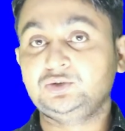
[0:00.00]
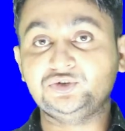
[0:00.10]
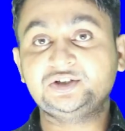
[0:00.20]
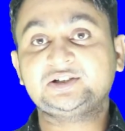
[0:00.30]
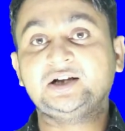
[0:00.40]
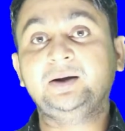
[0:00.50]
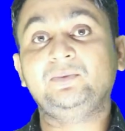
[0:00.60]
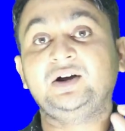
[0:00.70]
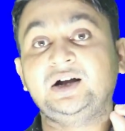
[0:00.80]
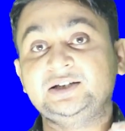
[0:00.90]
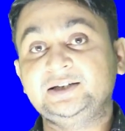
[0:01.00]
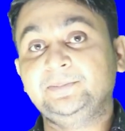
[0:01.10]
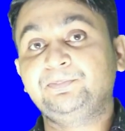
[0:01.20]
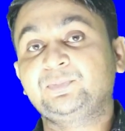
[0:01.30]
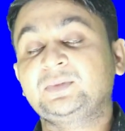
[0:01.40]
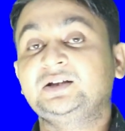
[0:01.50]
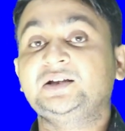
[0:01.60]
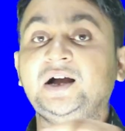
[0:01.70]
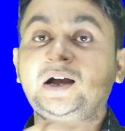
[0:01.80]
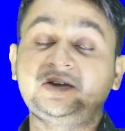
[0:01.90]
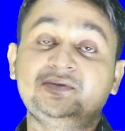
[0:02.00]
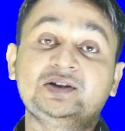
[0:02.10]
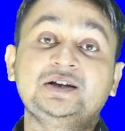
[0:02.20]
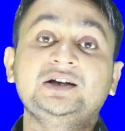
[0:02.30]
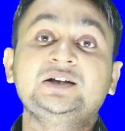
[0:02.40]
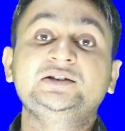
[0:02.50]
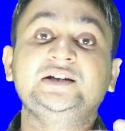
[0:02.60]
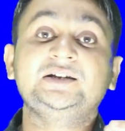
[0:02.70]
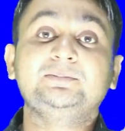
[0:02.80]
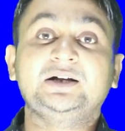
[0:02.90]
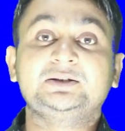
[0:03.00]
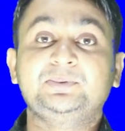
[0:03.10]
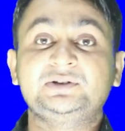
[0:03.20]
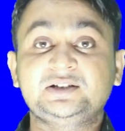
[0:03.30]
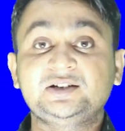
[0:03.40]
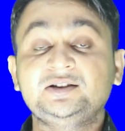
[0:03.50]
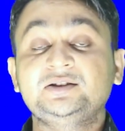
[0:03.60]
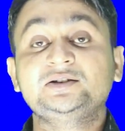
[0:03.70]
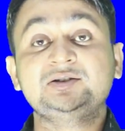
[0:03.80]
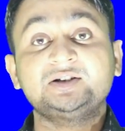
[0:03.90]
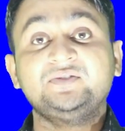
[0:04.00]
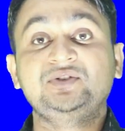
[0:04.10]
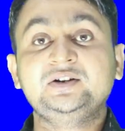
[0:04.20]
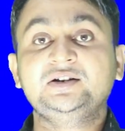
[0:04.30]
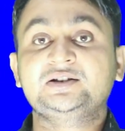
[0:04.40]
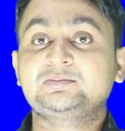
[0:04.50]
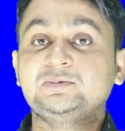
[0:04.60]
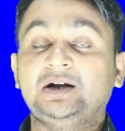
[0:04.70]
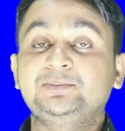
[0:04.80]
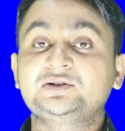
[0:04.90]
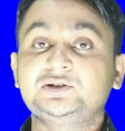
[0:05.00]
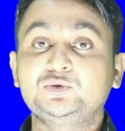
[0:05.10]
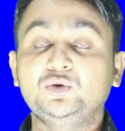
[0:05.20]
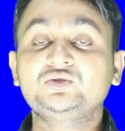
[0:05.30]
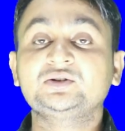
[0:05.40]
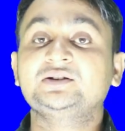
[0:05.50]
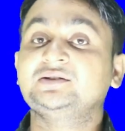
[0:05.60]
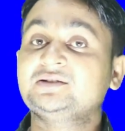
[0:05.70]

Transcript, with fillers: यूनिट्स ऑफ आई एम या आई पी यानी मांसपेशीगत या फिर नस में आप इसकी डोज